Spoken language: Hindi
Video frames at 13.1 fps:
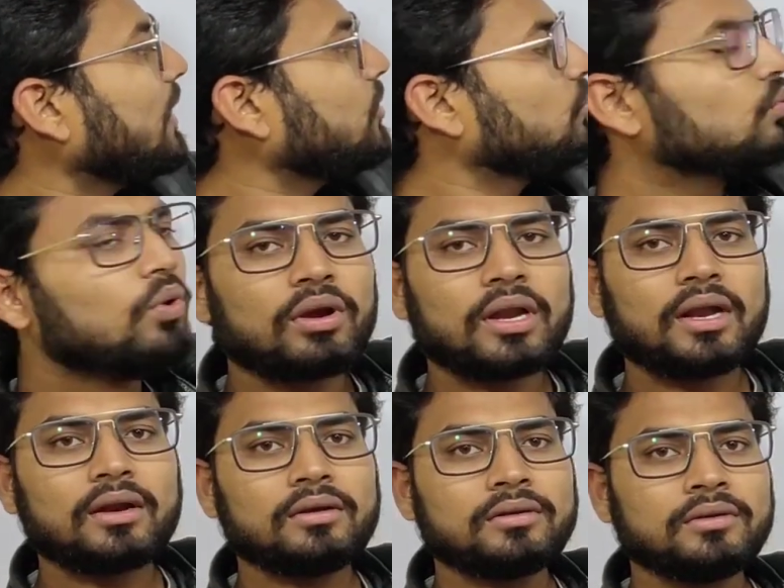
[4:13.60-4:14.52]
देन टू
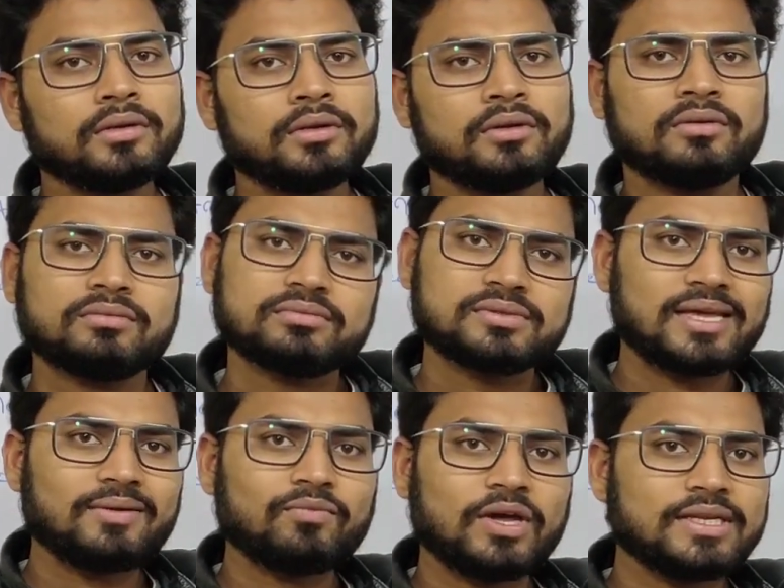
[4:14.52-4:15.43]
ऑनर
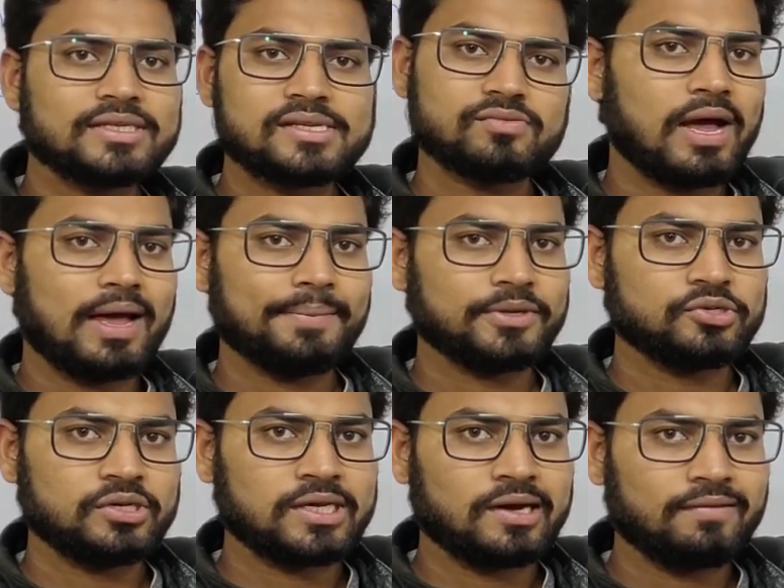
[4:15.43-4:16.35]
सेम वही चीज़ वहां पे
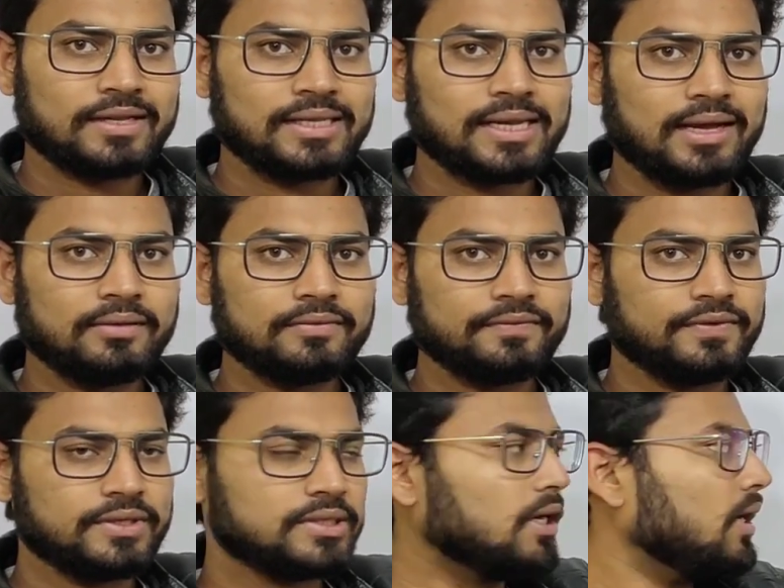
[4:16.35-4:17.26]
जो लिखा हुआ था
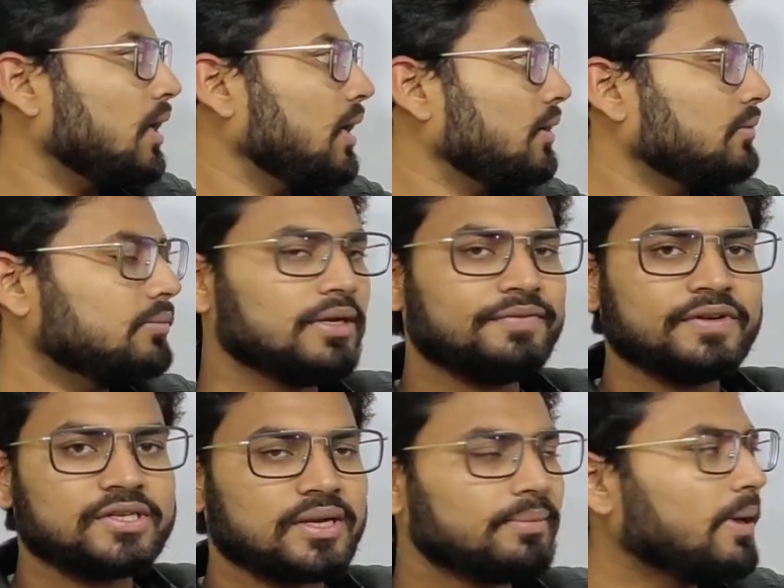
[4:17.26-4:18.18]

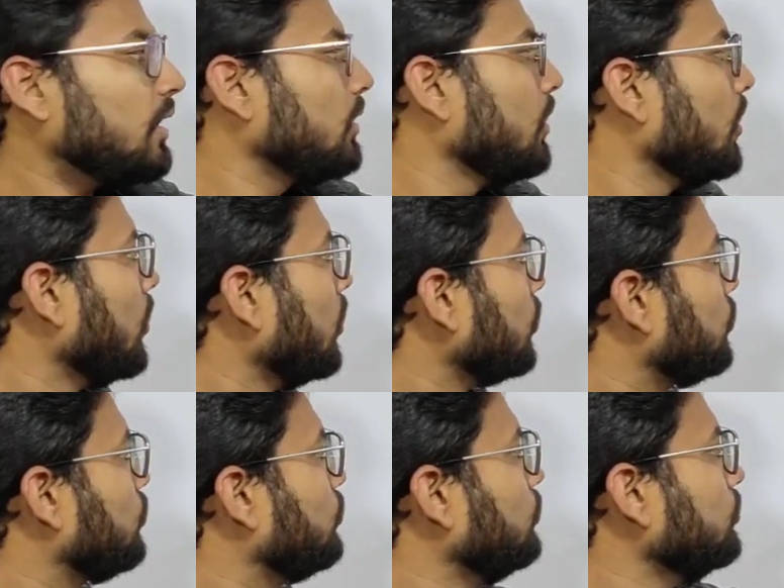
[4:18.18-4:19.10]
डिफिनीशन में
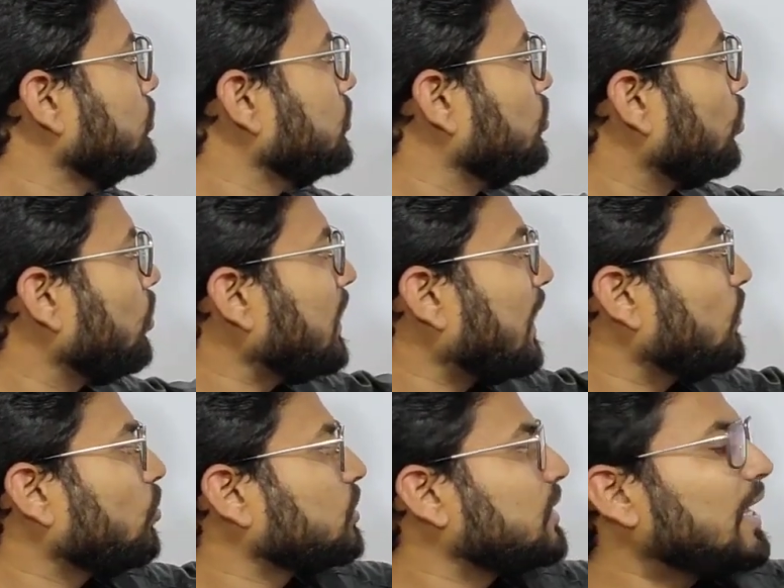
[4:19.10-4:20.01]
दो या
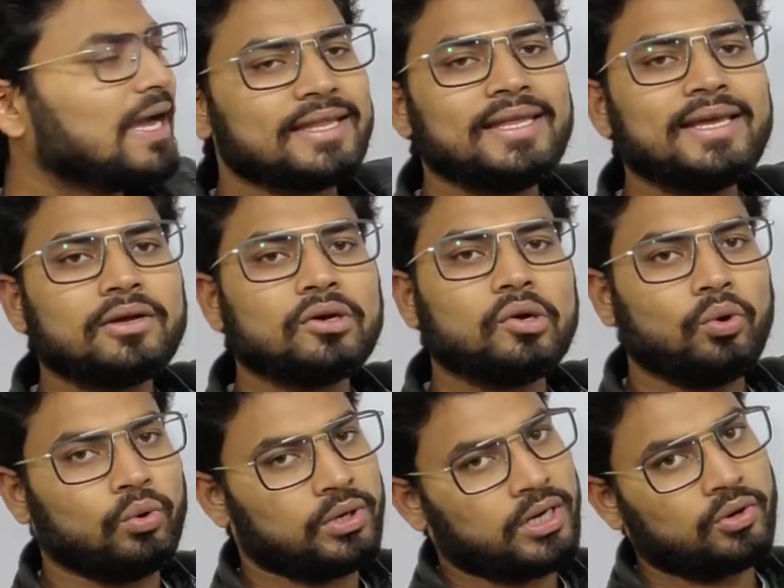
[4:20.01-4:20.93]
दो से अधिक
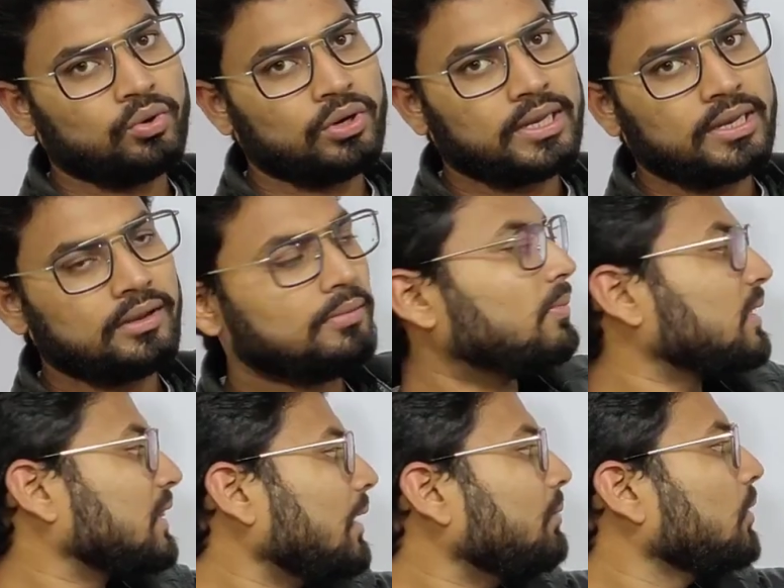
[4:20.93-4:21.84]
ओनर होंगे
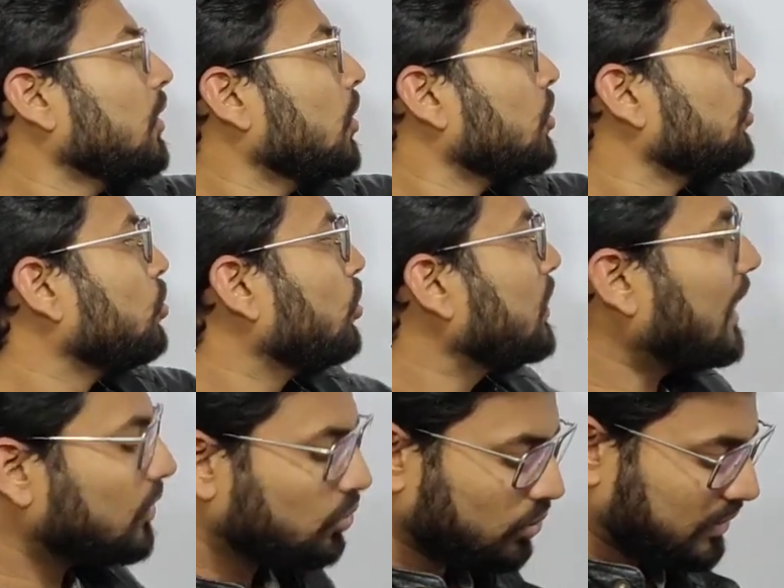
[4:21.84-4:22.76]
मतलब दो
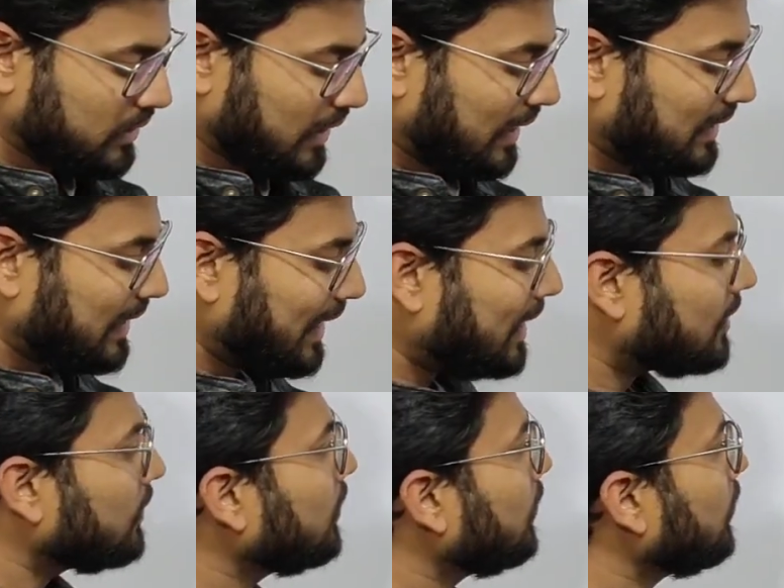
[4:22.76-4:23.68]
या दो से अधिक